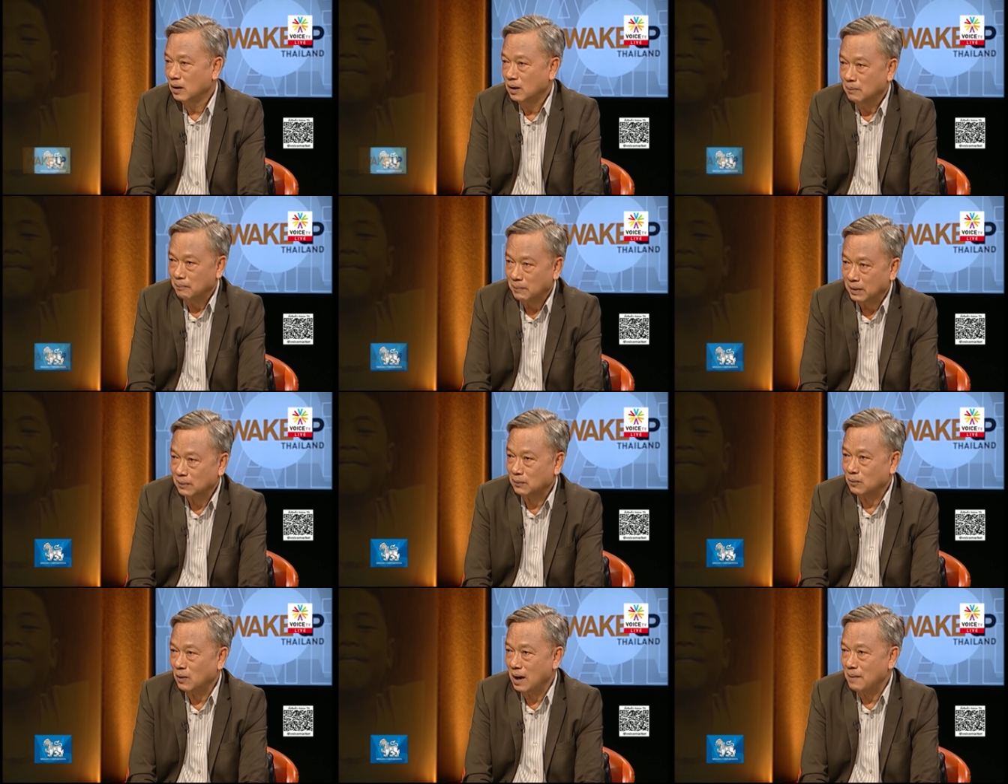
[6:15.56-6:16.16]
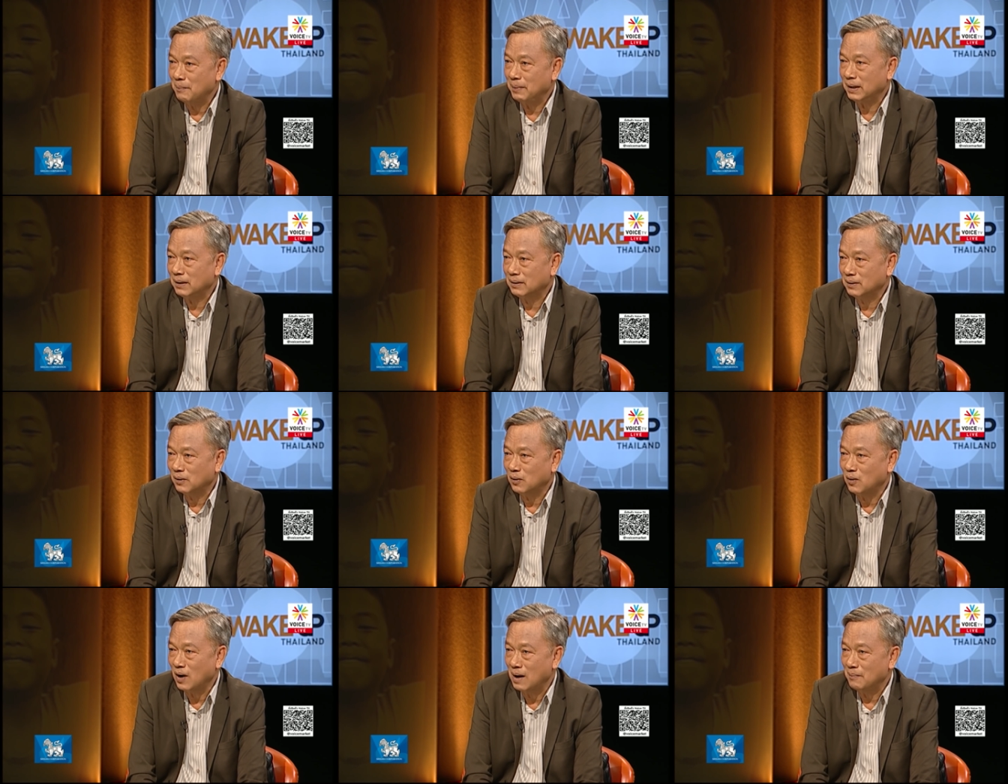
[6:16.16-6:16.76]
มันความเป็น
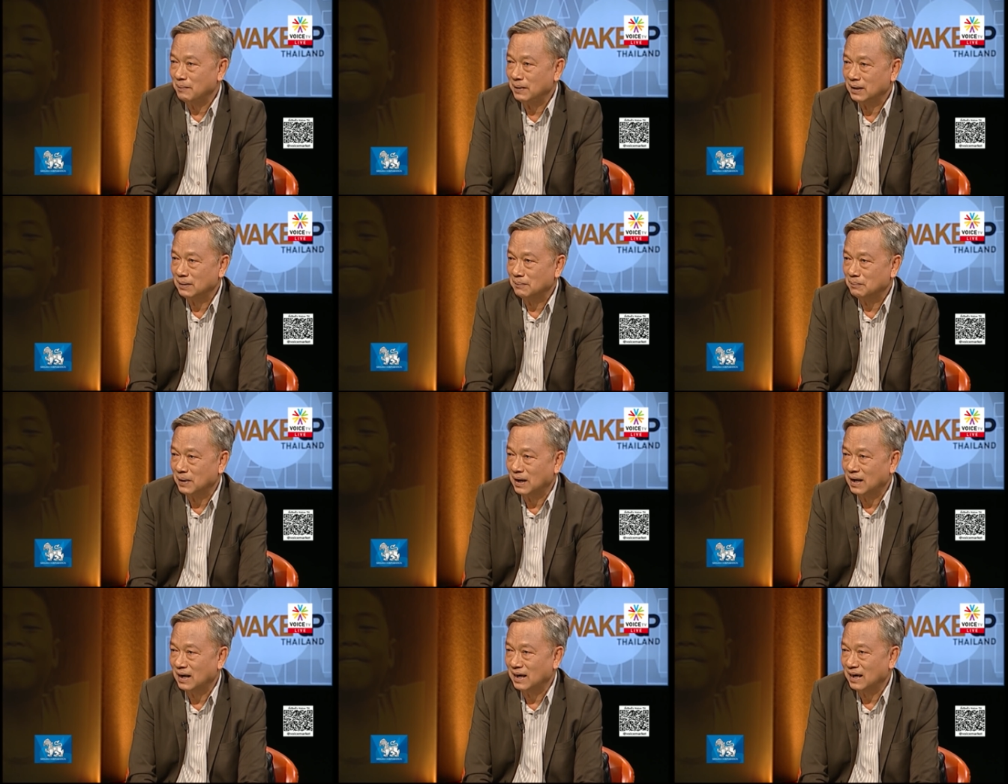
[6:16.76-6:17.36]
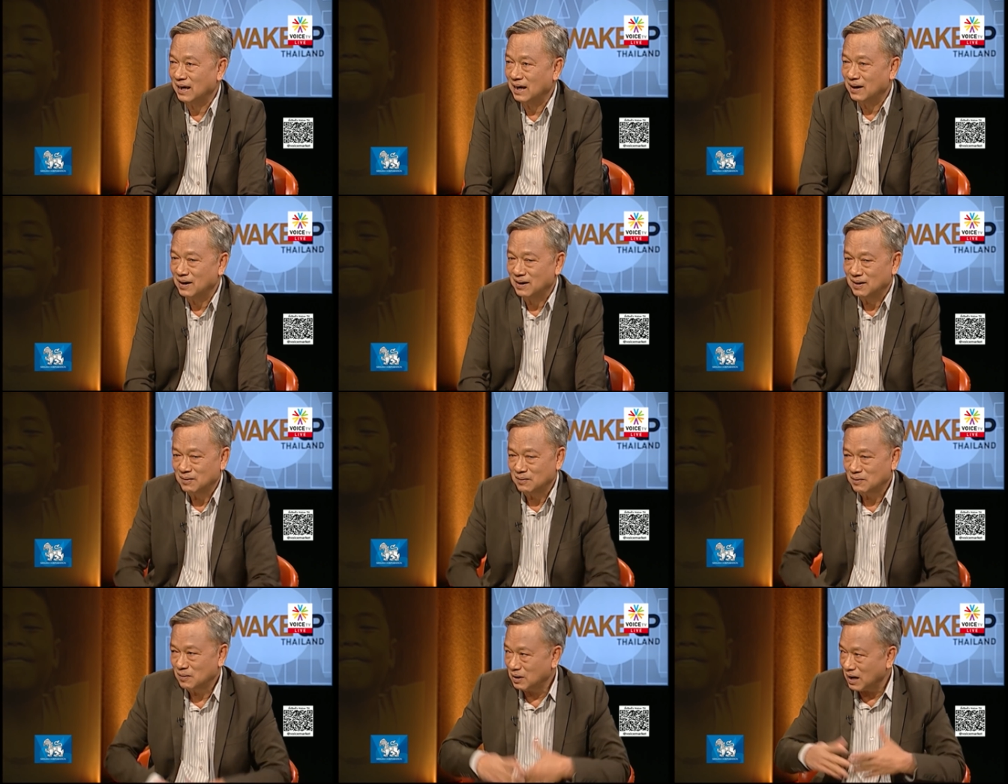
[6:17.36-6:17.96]
ความเป็นอะไรอ่ะ
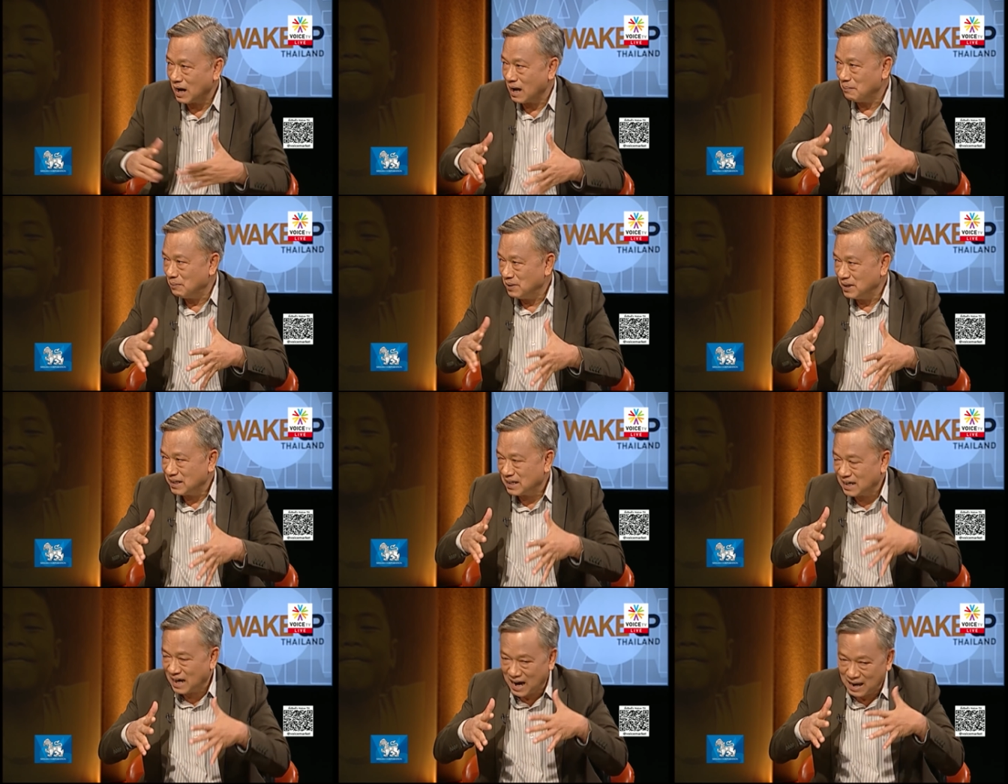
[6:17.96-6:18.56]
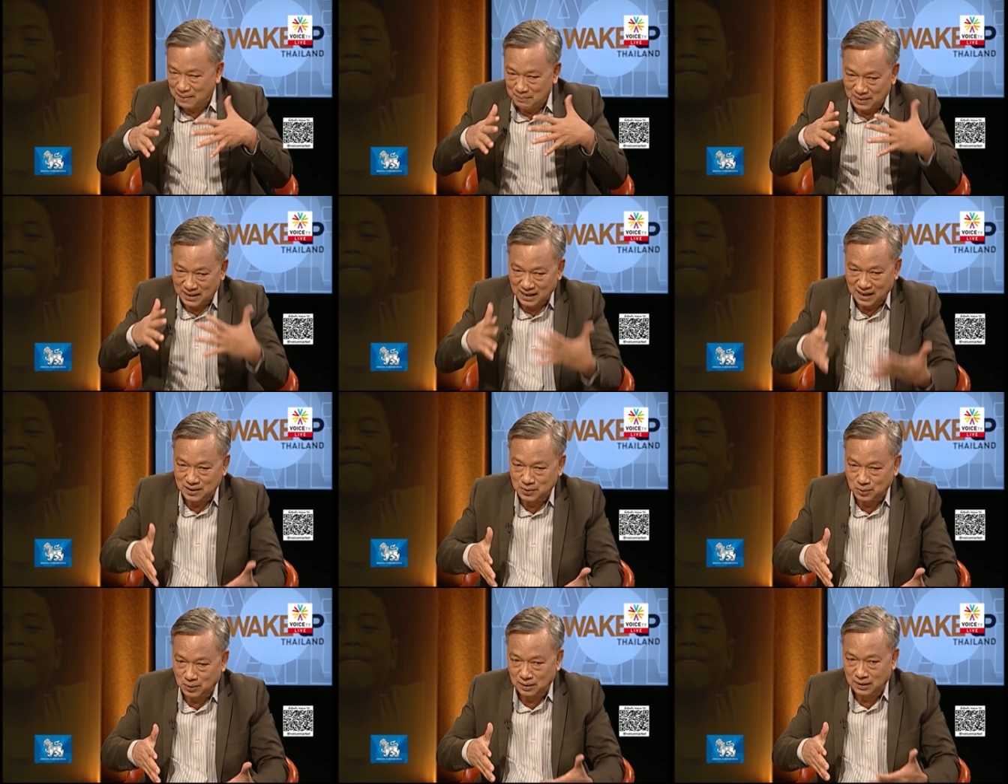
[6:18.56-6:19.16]
ความที่การมีบริอำนาการจประ
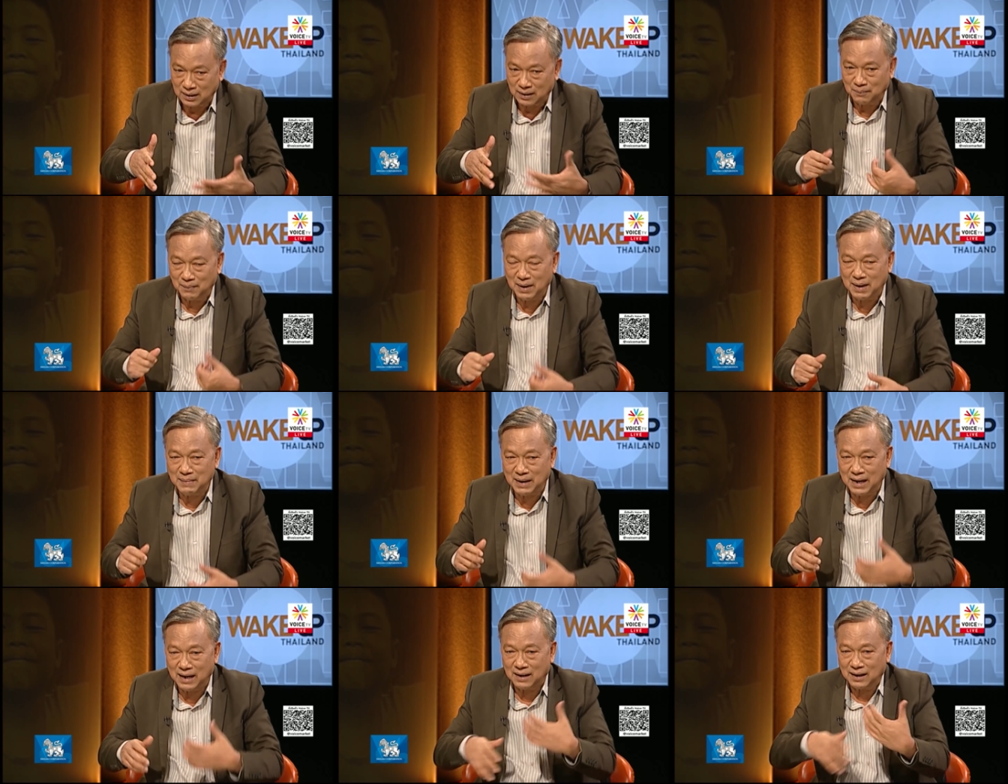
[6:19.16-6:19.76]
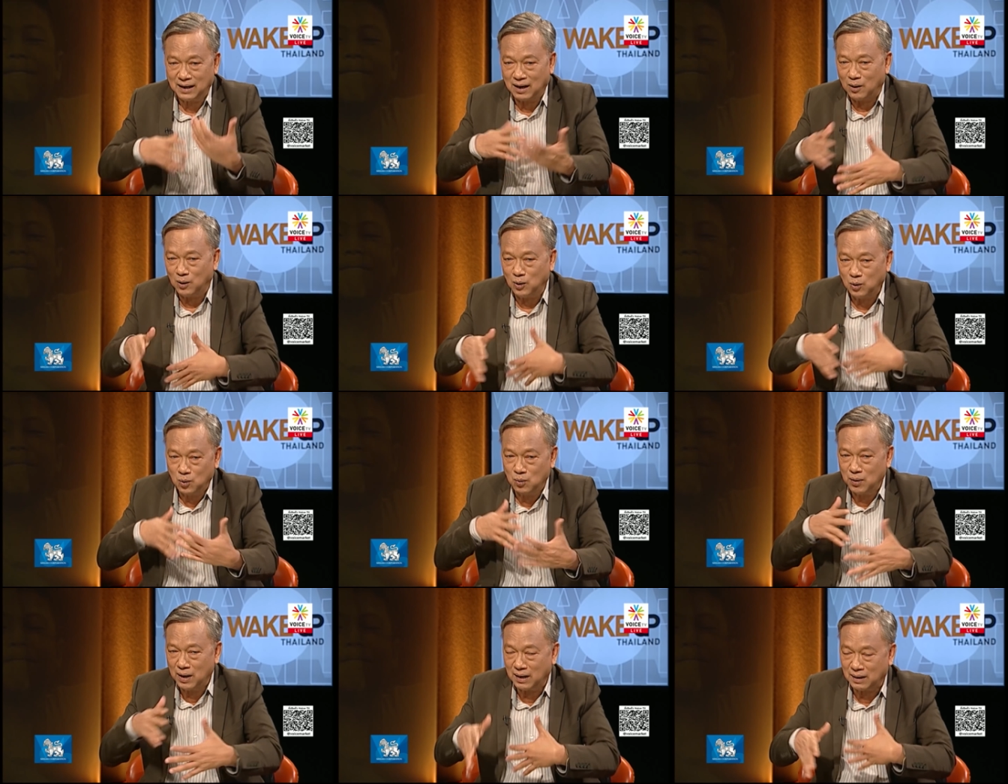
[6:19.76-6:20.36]
ชาชนเนี่ยไม่ไม่เขา
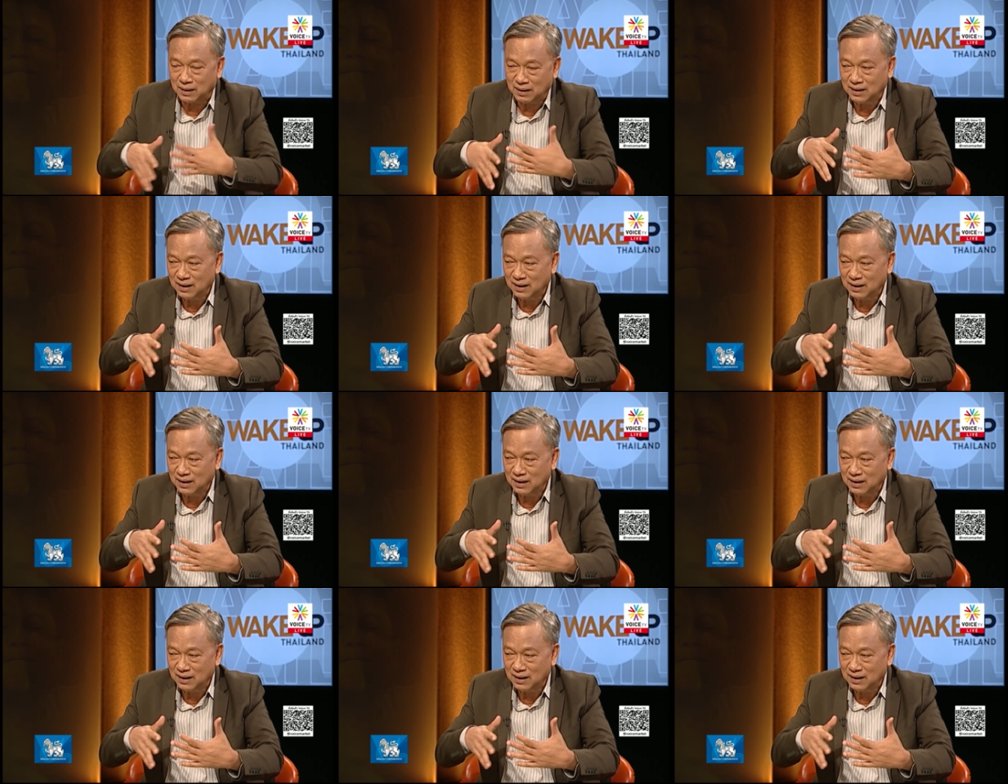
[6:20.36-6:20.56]
รู้ว่า